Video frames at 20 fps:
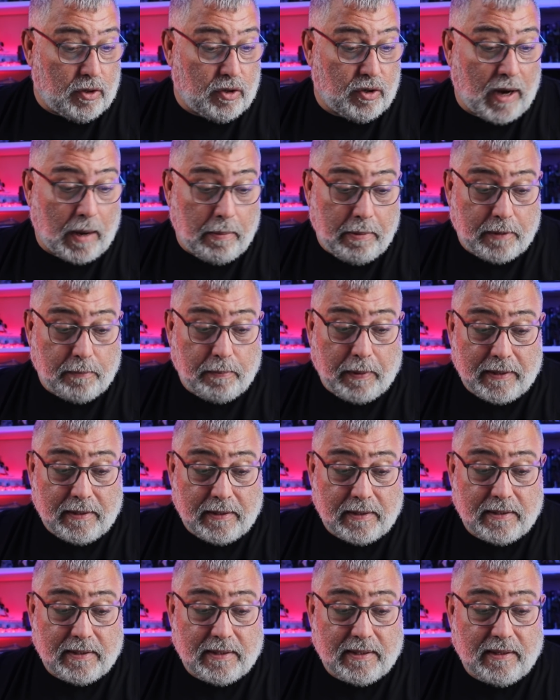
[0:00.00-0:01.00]
Robert
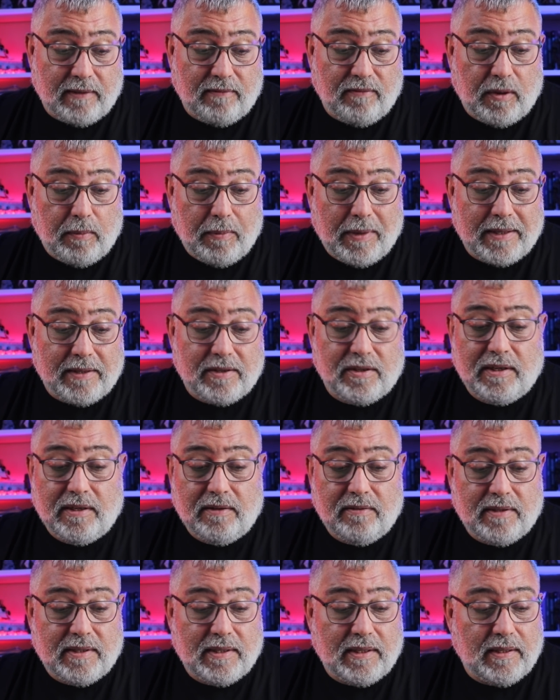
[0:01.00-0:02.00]
Pattinson ve Matt
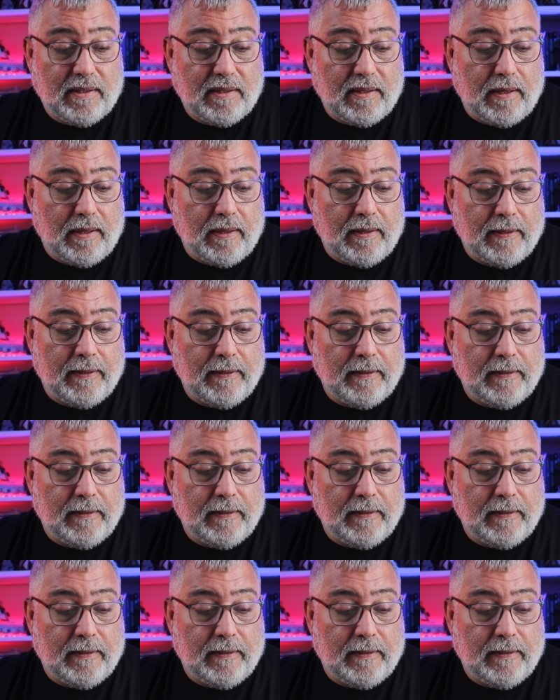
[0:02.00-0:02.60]
Reeves'in e,